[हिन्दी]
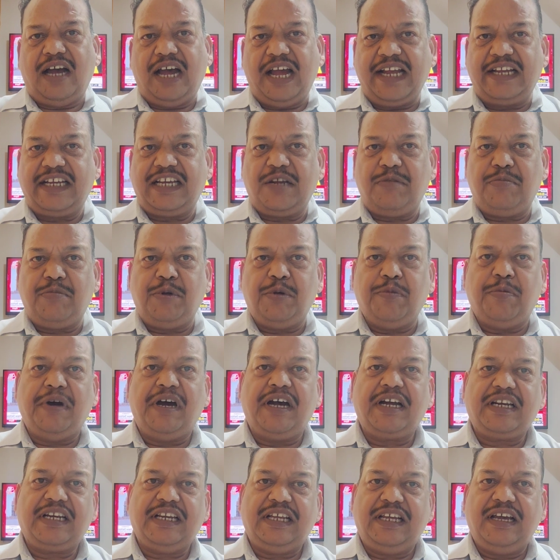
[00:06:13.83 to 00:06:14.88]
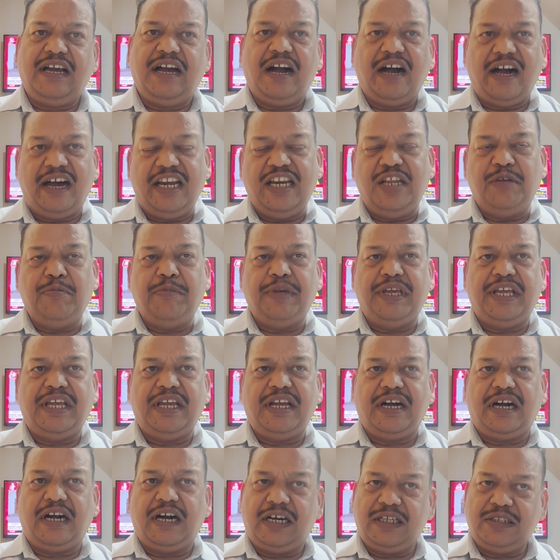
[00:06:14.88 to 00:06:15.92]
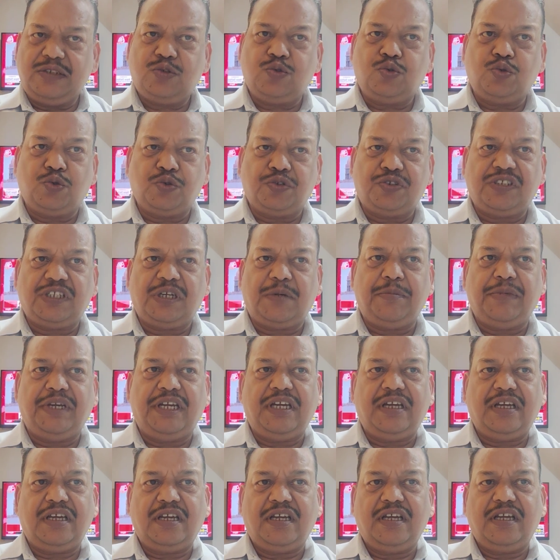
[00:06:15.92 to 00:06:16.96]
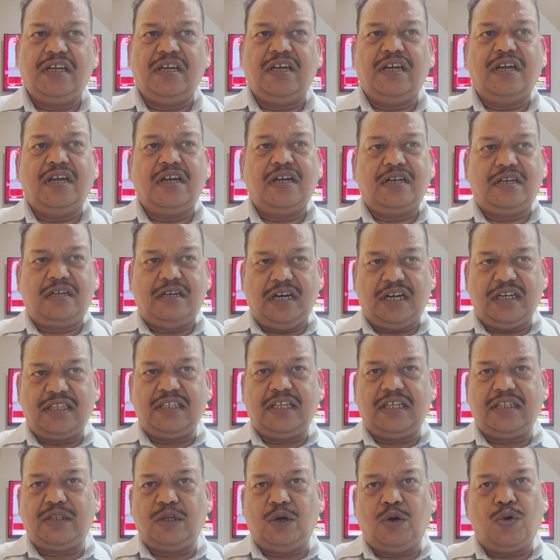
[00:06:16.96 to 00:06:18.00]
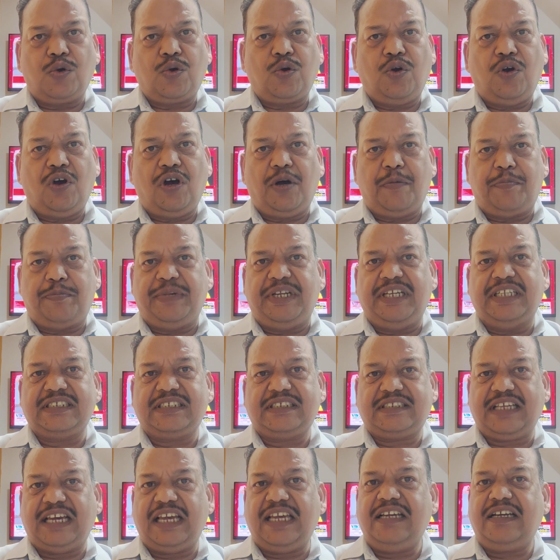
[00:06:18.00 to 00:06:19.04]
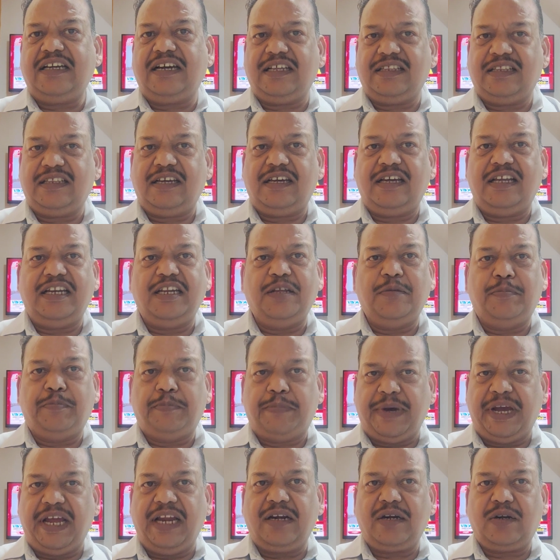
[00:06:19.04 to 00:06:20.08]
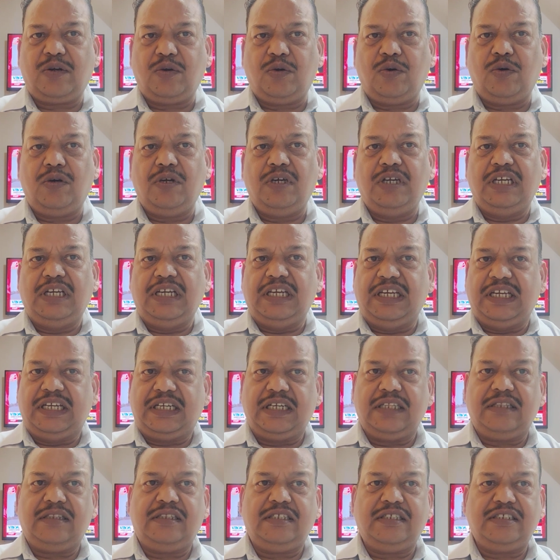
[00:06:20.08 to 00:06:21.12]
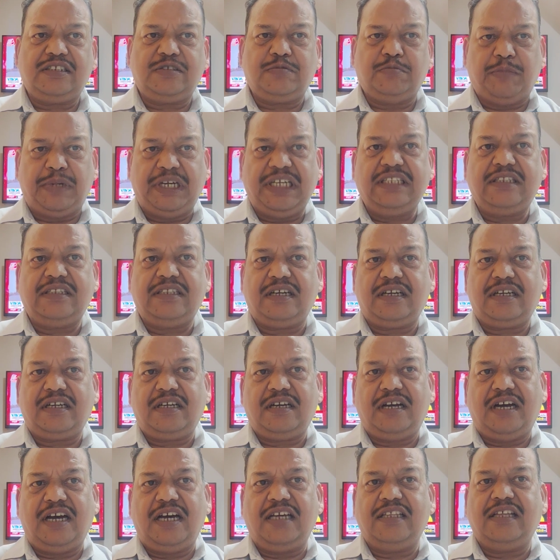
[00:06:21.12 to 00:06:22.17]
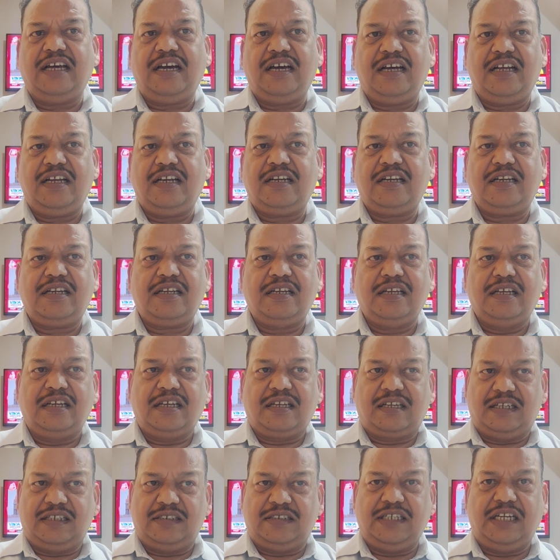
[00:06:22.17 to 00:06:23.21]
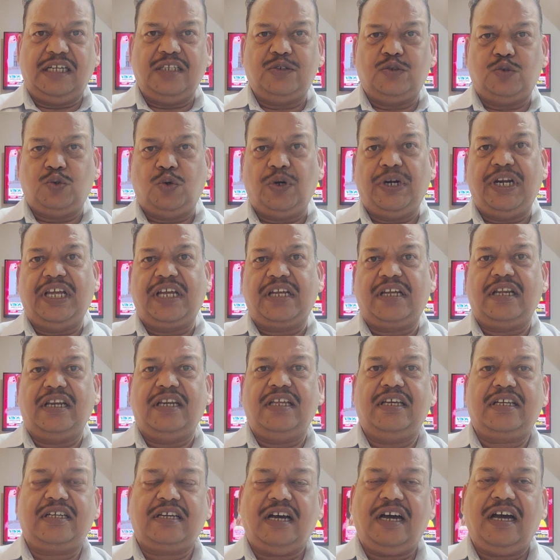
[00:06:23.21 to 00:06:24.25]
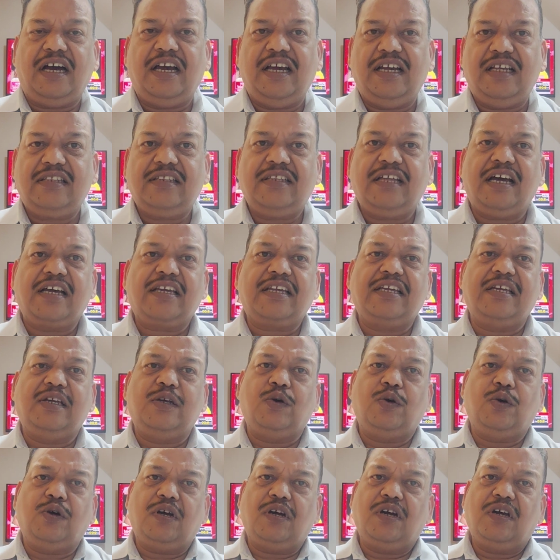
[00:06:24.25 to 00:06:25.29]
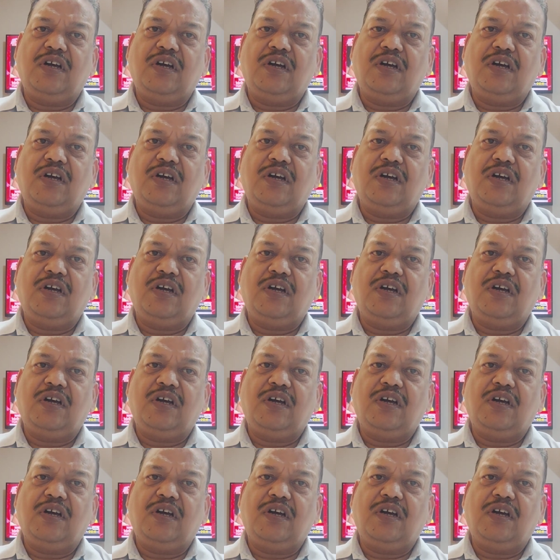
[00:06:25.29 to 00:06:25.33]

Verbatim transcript: आयकर विभाग ने हाल ही में सूचना में करदाताओं को अपने स्थायी खाता यानी पैन को 31 मई तक आधार के साथ जोड़ने के लिए कहा है ताकि